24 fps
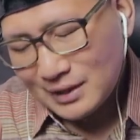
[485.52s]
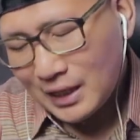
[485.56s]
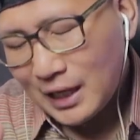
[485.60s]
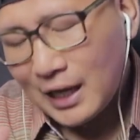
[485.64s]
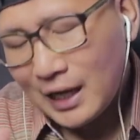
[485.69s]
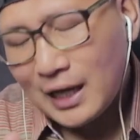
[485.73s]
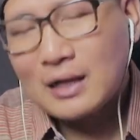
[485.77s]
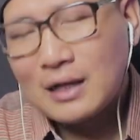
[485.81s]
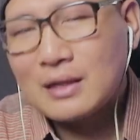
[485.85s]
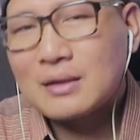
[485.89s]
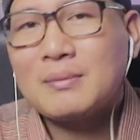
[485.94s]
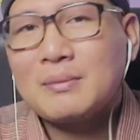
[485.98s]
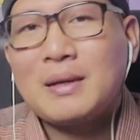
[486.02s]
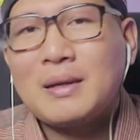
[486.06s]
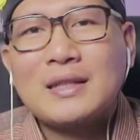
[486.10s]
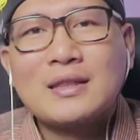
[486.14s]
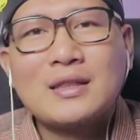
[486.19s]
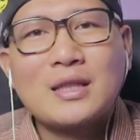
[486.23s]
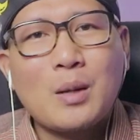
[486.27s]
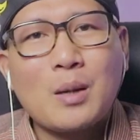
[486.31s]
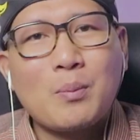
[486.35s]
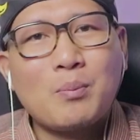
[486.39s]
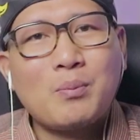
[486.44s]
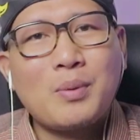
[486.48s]
ah
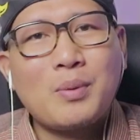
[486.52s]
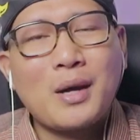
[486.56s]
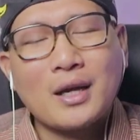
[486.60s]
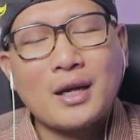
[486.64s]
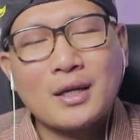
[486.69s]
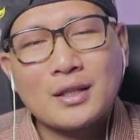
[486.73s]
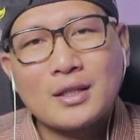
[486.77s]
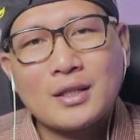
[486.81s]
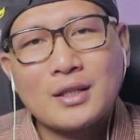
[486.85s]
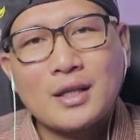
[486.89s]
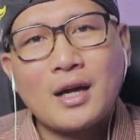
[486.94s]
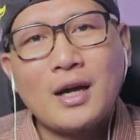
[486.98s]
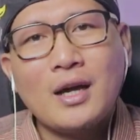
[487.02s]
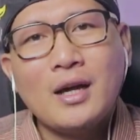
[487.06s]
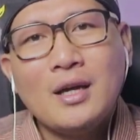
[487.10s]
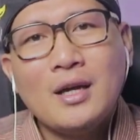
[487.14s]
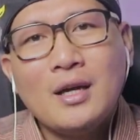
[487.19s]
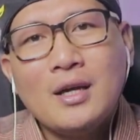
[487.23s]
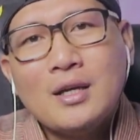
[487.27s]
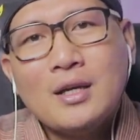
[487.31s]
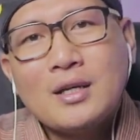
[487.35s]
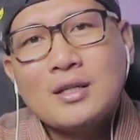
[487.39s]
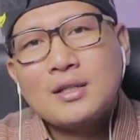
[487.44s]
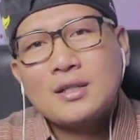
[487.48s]
mantap banget ya
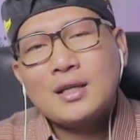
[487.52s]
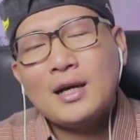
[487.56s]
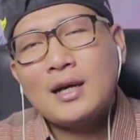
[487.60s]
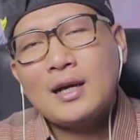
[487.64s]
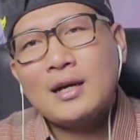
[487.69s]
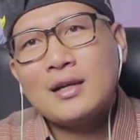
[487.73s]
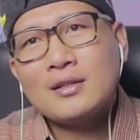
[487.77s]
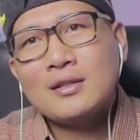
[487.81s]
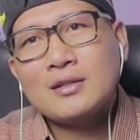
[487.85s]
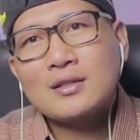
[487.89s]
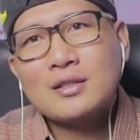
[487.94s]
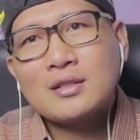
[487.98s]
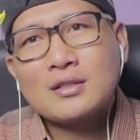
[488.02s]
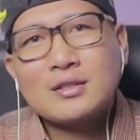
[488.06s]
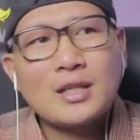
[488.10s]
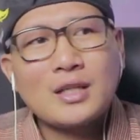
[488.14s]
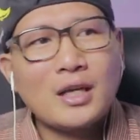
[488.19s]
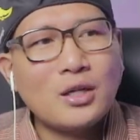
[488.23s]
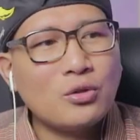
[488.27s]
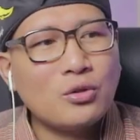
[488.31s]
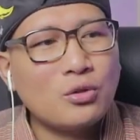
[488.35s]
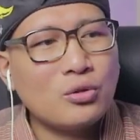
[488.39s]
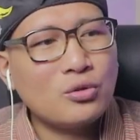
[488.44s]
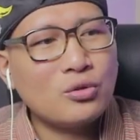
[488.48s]
dan eh,
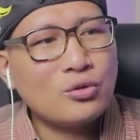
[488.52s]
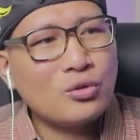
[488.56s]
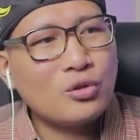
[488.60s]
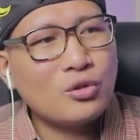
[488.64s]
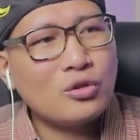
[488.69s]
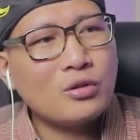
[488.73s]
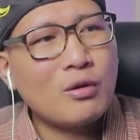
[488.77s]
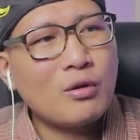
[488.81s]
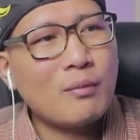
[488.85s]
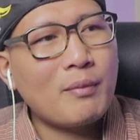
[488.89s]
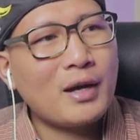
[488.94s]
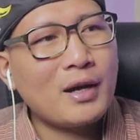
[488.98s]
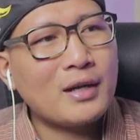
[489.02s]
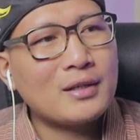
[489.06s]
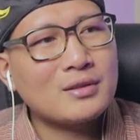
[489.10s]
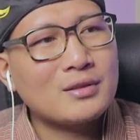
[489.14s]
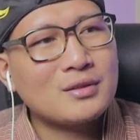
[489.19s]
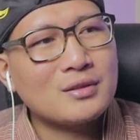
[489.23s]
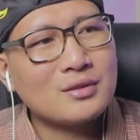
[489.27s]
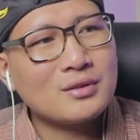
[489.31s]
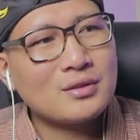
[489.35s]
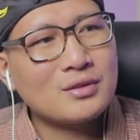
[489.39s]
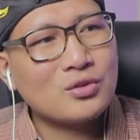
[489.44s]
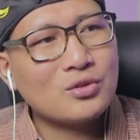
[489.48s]
saya dulu-dulu
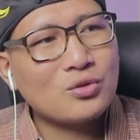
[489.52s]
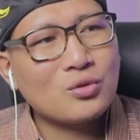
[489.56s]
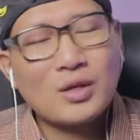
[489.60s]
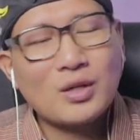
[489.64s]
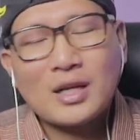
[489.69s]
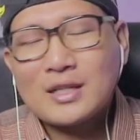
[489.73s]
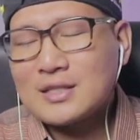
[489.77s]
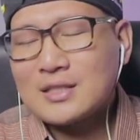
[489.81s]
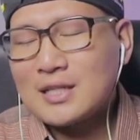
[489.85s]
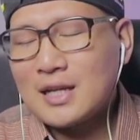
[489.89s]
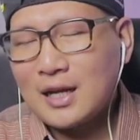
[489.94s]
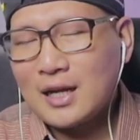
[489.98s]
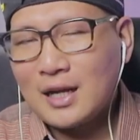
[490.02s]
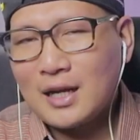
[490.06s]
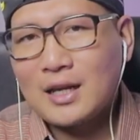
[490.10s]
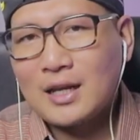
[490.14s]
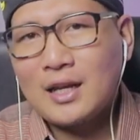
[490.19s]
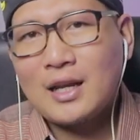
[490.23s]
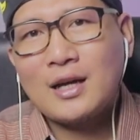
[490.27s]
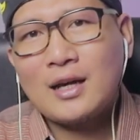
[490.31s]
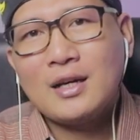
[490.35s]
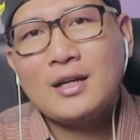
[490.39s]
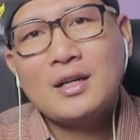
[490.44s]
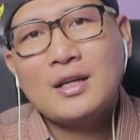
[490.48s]
memang suka
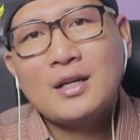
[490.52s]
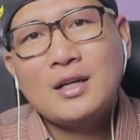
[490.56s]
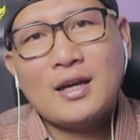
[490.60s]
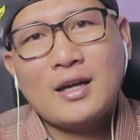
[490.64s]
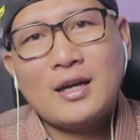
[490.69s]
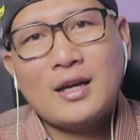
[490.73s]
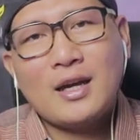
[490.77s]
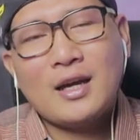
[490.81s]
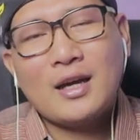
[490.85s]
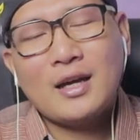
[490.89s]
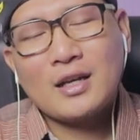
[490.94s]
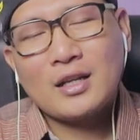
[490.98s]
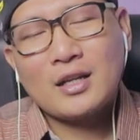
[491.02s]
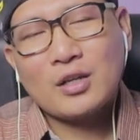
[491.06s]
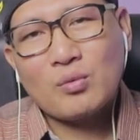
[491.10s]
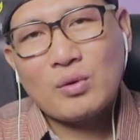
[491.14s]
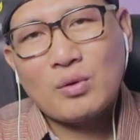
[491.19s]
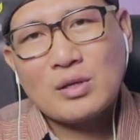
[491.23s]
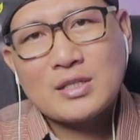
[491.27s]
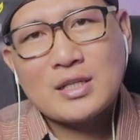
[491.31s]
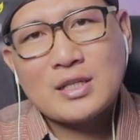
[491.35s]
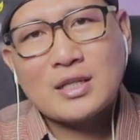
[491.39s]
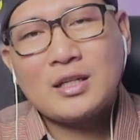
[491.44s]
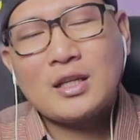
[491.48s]
sangat lah ya
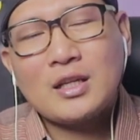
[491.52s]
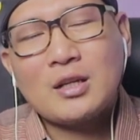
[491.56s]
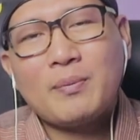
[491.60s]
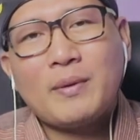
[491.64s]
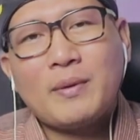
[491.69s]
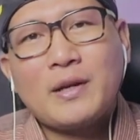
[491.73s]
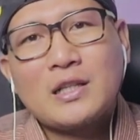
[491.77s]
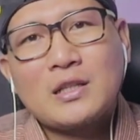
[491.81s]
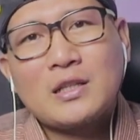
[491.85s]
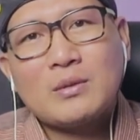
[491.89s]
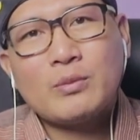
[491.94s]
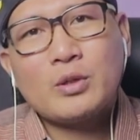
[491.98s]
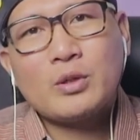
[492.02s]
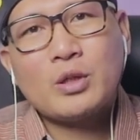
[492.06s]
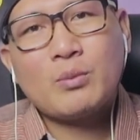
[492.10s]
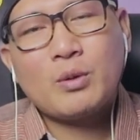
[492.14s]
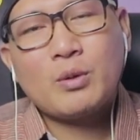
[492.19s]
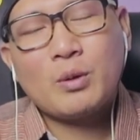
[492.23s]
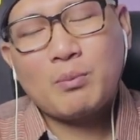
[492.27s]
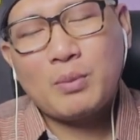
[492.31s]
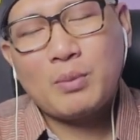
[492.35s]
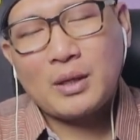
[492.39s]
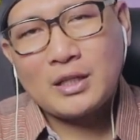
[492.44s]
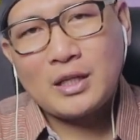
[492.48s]
requestan dari para
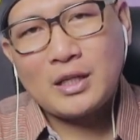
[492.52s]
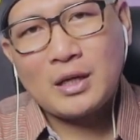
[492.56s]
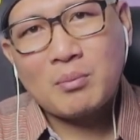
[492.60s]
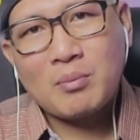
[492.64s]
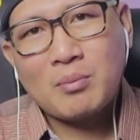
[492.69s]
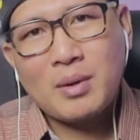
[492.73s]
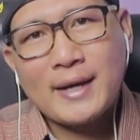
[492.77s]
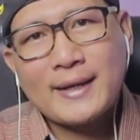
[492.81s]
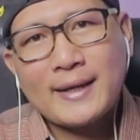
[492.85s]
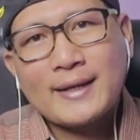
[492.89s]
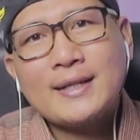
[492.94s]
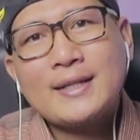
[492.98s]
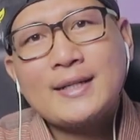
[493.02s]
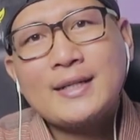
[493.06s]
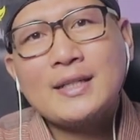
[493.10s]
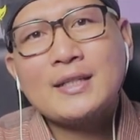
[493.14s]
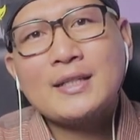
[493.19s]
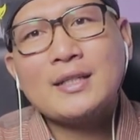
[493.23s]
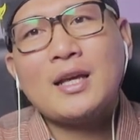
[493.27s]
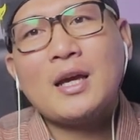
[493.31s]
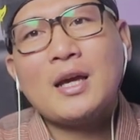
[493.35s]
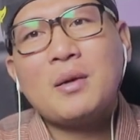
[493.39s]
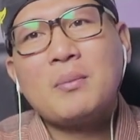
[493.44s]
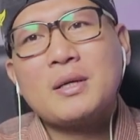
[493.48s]
teman-teman banyak
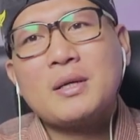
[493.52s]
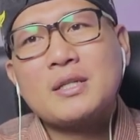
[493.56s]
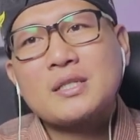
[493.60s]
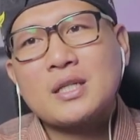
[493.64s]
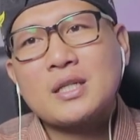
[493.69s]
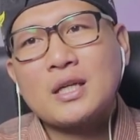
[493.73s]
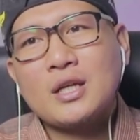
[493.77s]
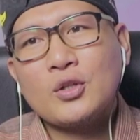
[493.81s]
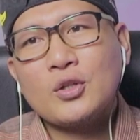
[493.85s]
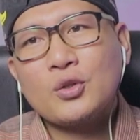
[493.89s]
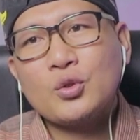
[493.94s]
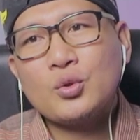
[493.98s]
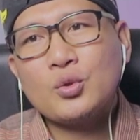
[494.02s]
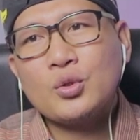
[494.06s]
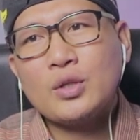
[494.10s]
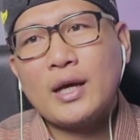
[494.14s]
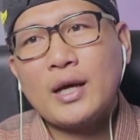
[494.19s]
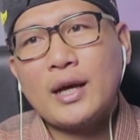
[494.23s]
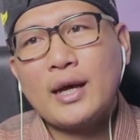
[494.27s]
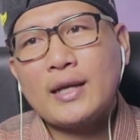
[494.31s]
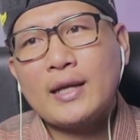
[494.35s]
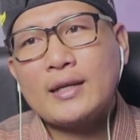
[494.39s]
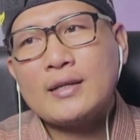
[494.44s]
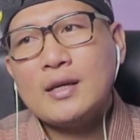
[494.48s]
banget ya masa itu
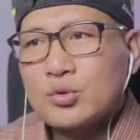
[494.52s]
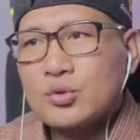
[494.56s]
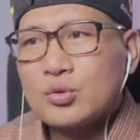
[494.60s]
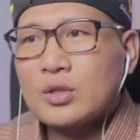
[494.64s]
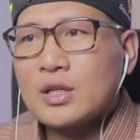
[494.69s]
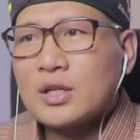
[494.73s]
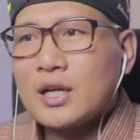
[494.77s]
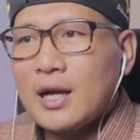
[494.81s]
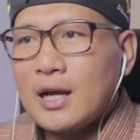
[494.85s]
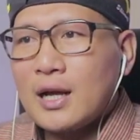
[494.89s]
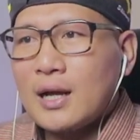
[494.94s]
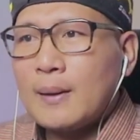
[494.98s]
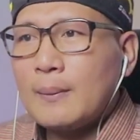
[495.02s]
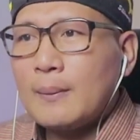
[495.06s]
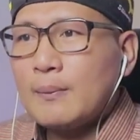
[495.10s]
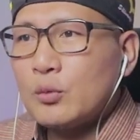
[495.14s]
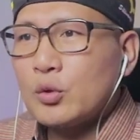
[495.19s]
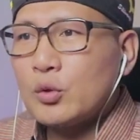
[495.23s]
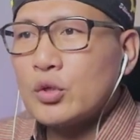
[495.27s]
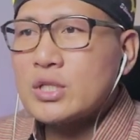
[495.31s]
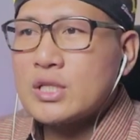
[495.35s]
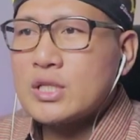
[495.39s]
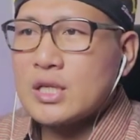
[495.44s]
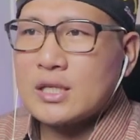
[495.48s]
dan suka
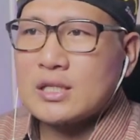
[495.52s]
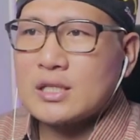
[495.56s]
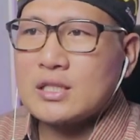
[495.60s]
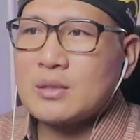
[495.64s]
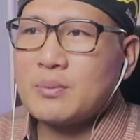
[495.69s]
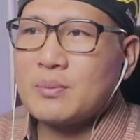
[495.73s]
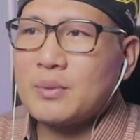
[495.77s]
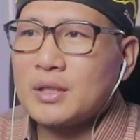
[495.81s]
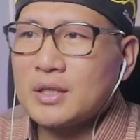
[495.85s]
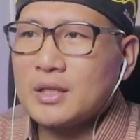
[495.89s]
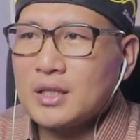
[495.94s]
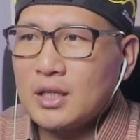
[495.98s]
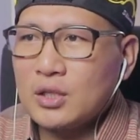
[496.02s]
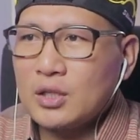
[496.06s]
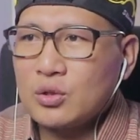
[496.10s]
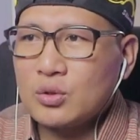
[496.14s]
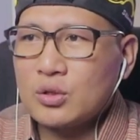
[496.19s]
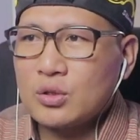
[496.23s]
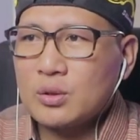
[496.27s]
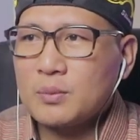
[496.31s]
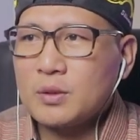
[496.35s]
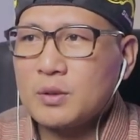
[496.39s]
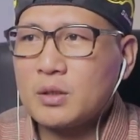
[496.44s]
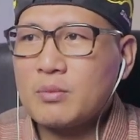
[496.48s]
musik seperti
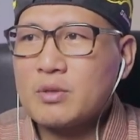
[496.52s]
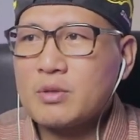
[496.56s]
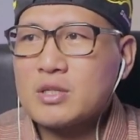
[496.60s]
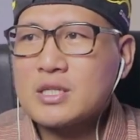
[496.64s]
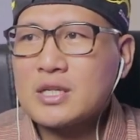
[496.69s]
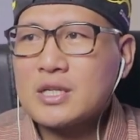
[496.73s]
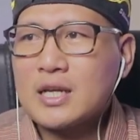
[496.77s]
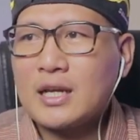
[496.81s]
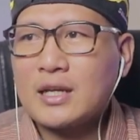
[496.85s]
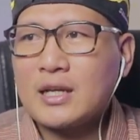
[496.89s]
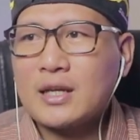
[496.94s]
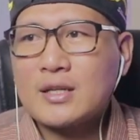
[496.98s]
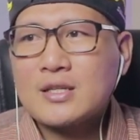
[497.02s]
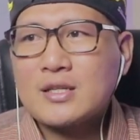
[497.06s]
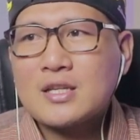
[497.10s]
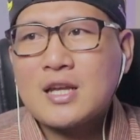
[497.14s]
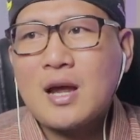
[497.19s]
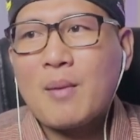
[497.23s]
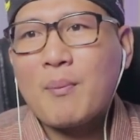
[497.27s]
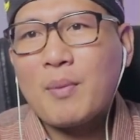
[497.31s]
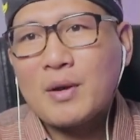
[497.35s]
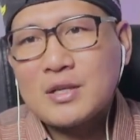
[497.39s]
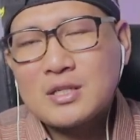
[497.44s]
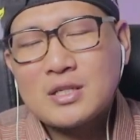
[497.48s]
itu teman-teman sekalian
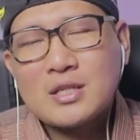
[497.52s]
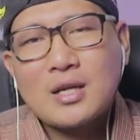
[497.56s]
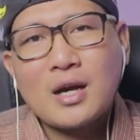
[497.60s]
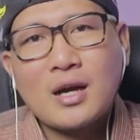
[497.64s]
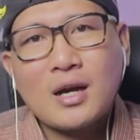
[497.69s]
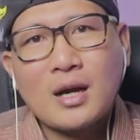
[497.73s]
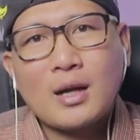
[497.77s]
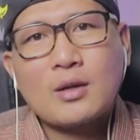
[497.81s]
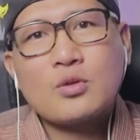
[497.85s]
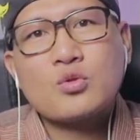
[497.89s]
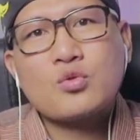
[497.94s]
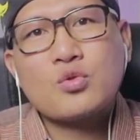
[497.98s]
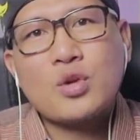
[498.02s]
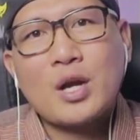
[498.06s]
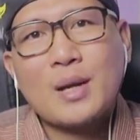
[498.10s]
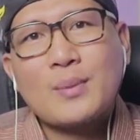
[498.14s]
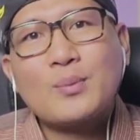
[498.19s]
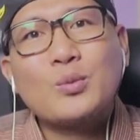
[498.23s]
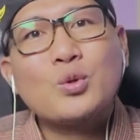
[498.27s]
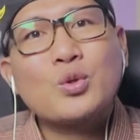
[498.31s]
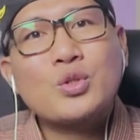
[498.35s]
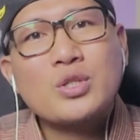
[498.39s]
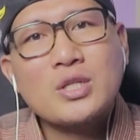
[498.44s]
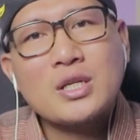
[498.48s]
siapa sih yang nggak suka
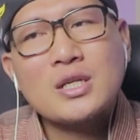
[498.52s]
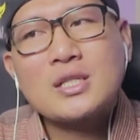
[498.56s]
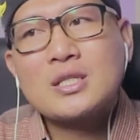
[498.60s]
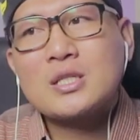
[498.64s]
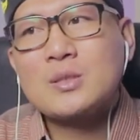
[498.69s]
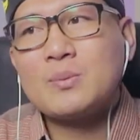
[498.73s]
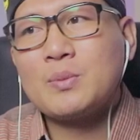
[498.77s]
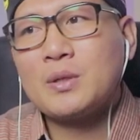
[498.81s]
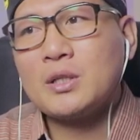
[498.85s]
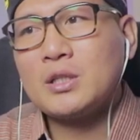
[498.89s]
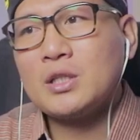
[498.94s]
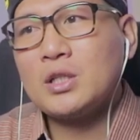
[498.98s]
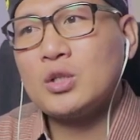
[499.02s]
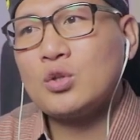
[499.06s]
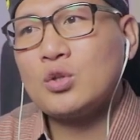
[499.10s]
musik seperti